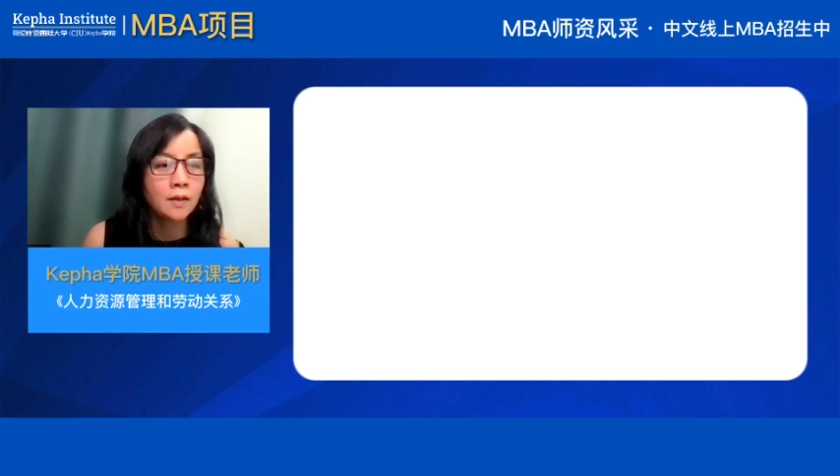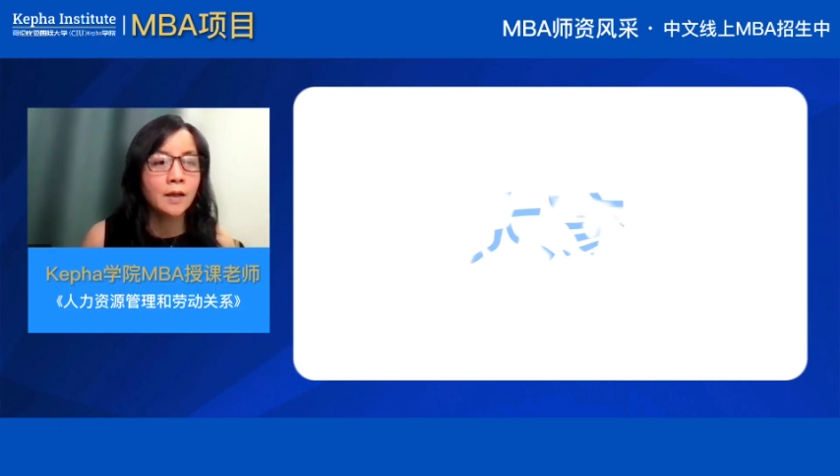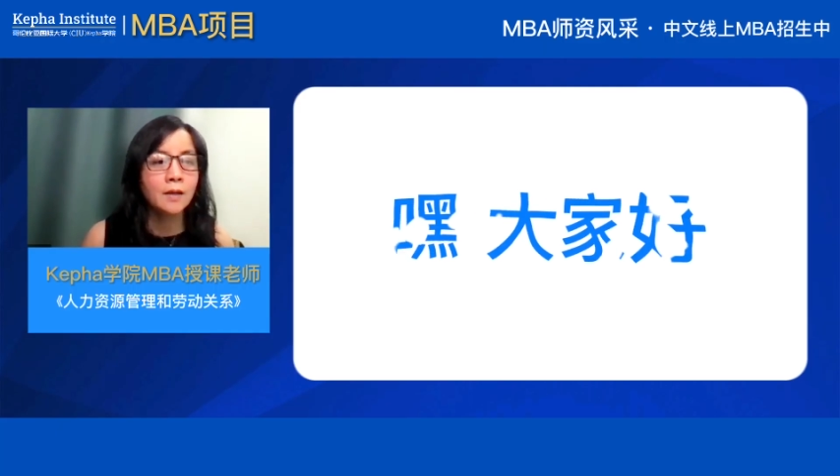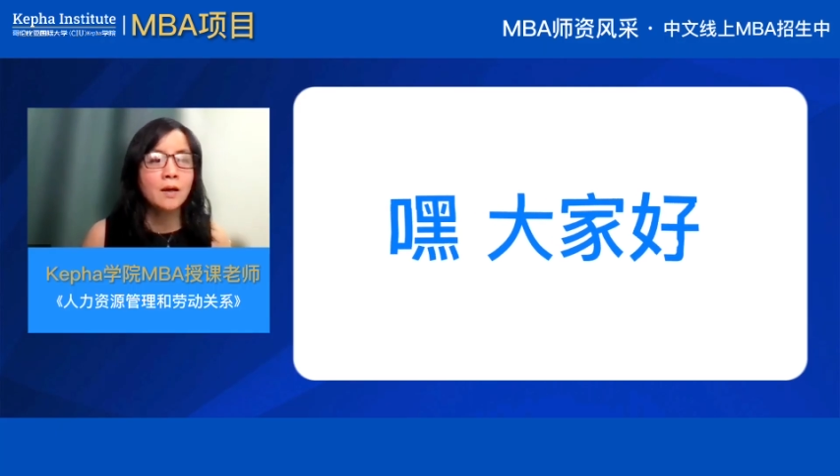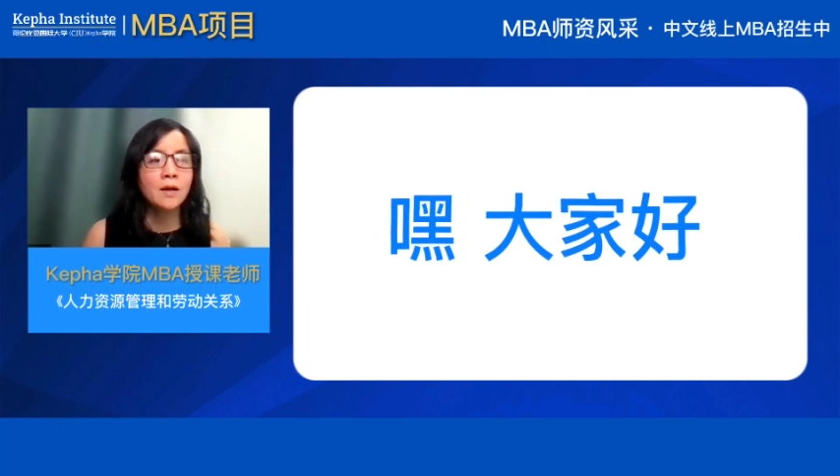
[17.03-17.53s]

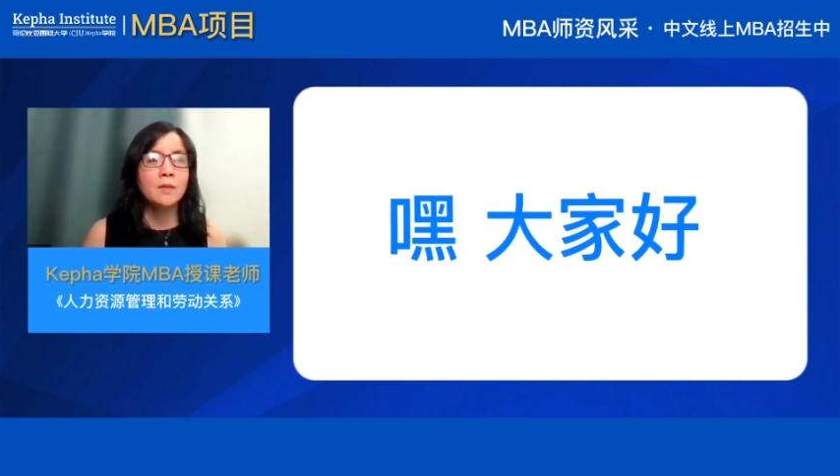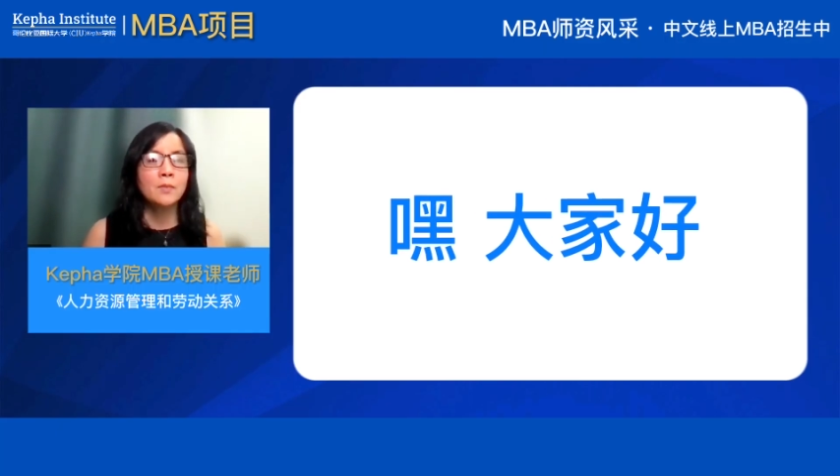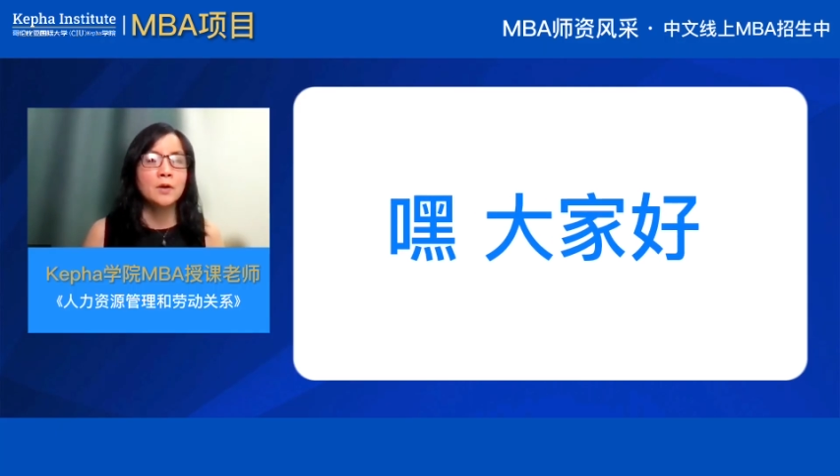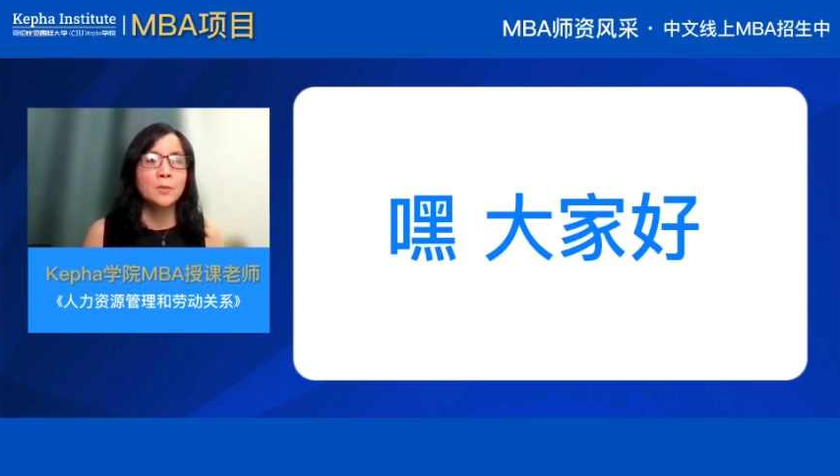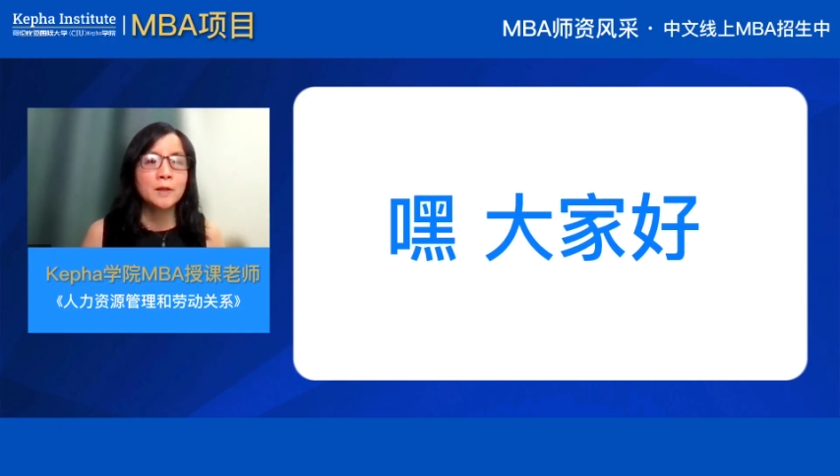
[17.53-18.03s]
嘿，呃，
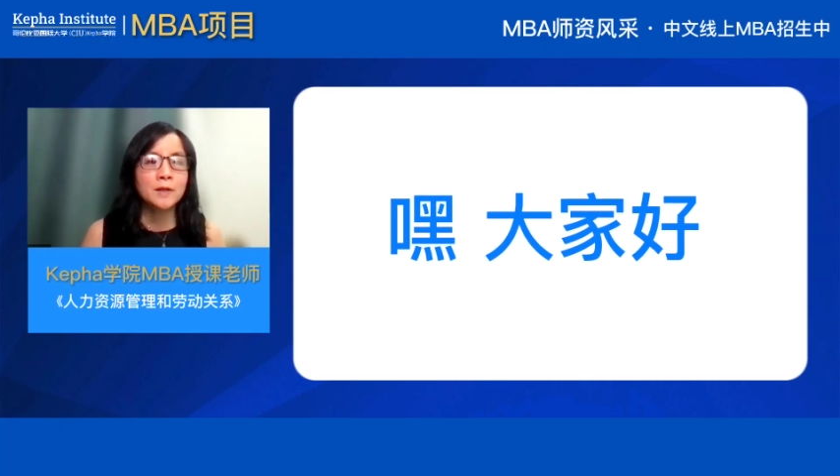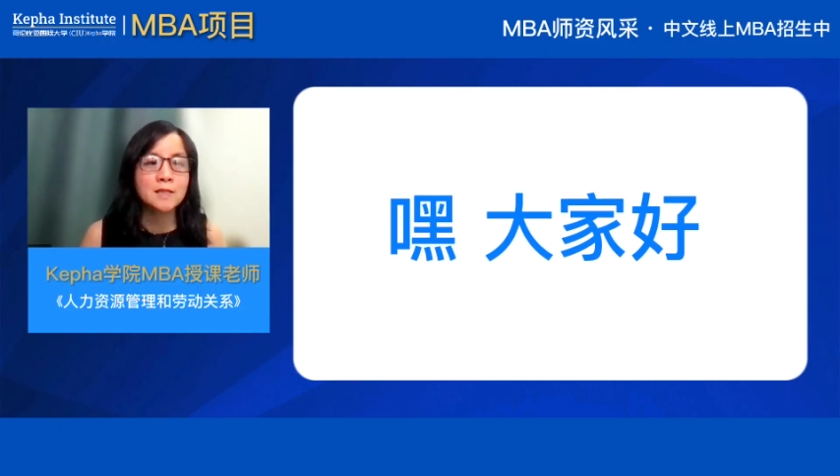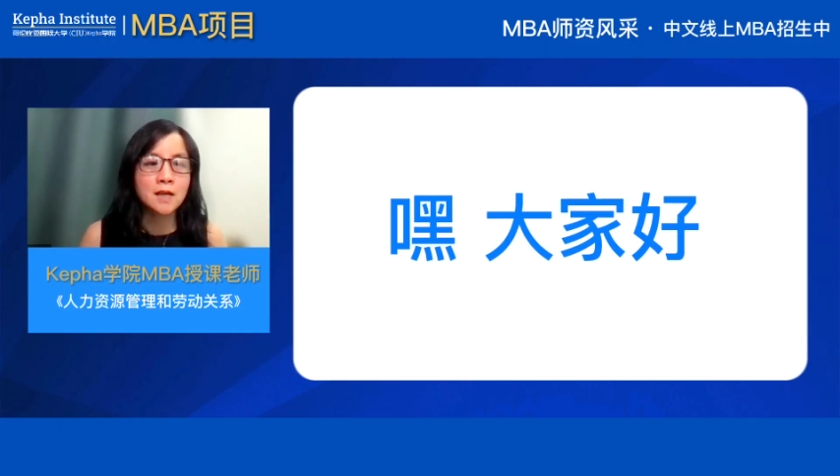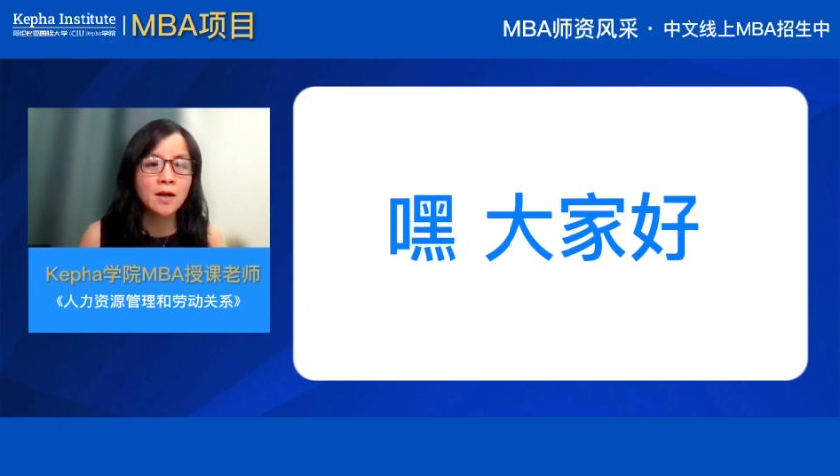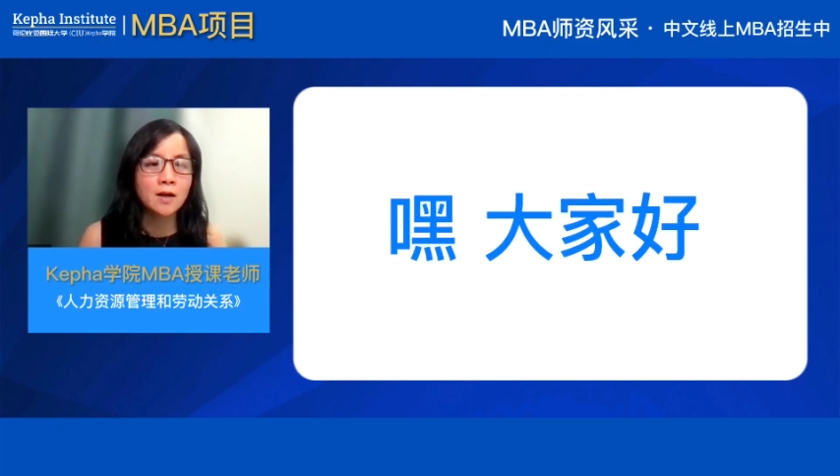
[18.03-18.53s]
朋友们，大
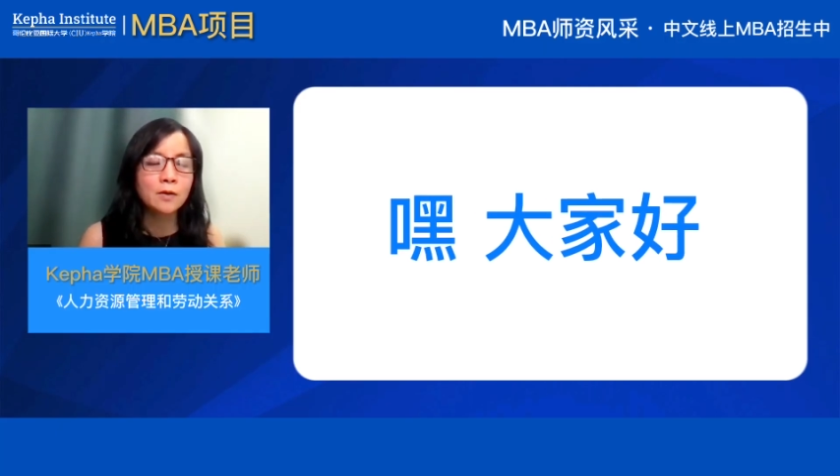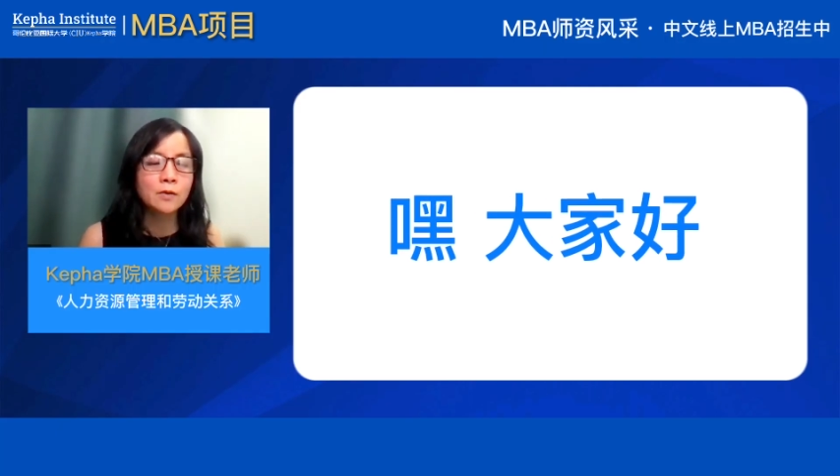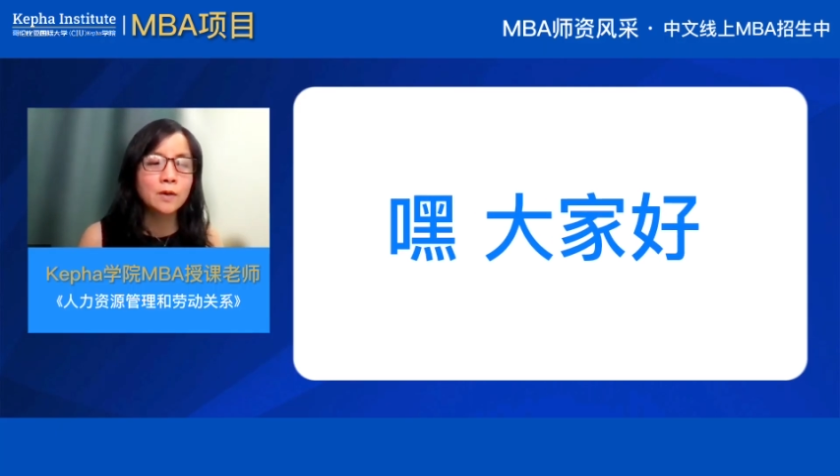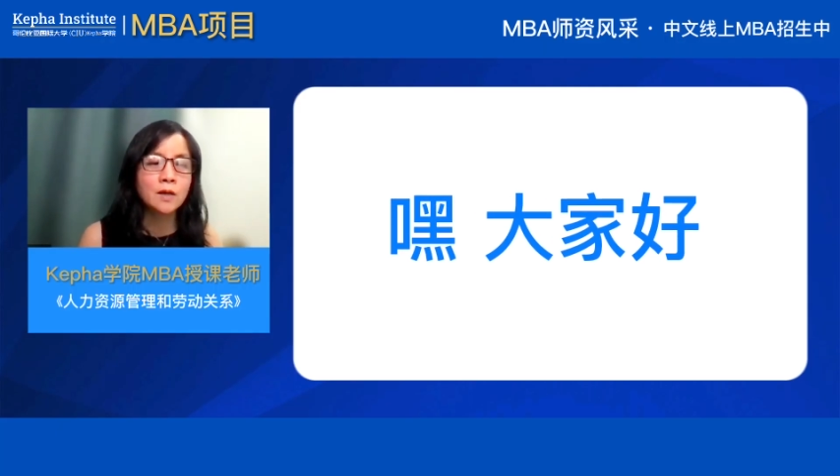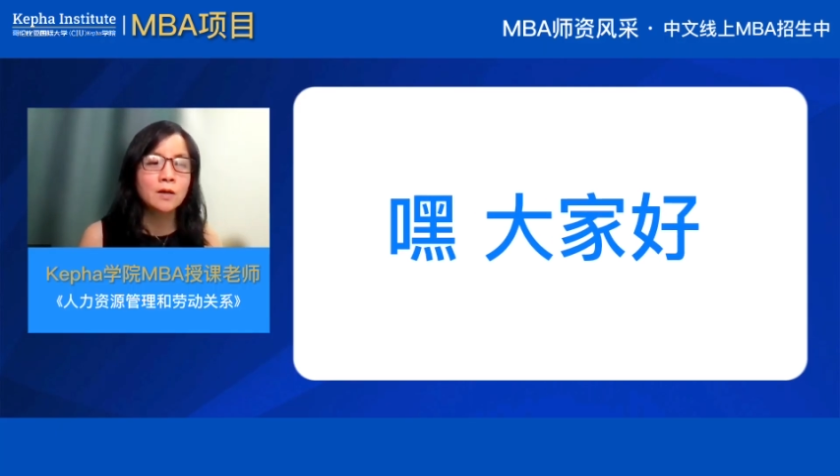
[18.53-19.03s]
家好，
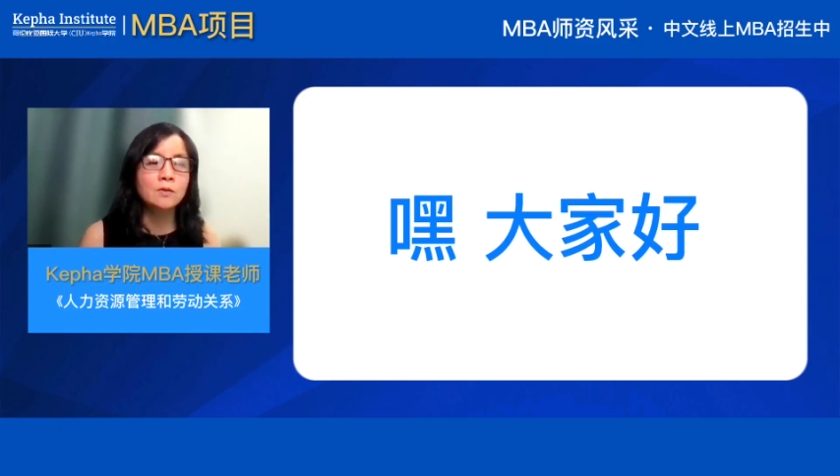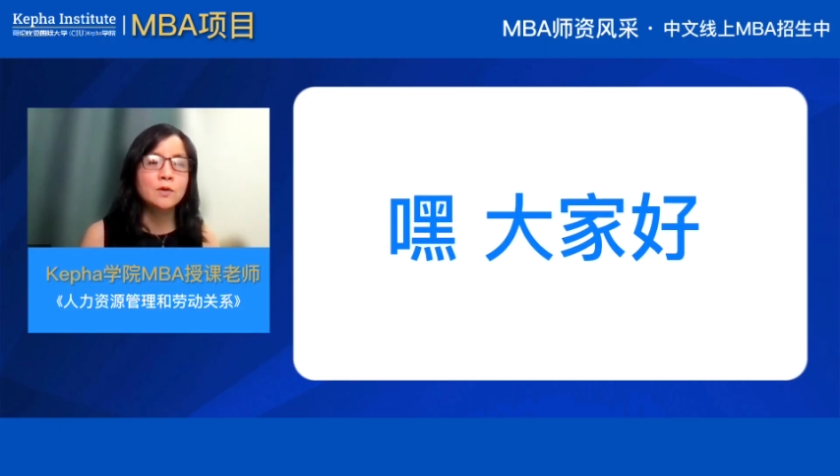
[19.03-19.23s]
呃，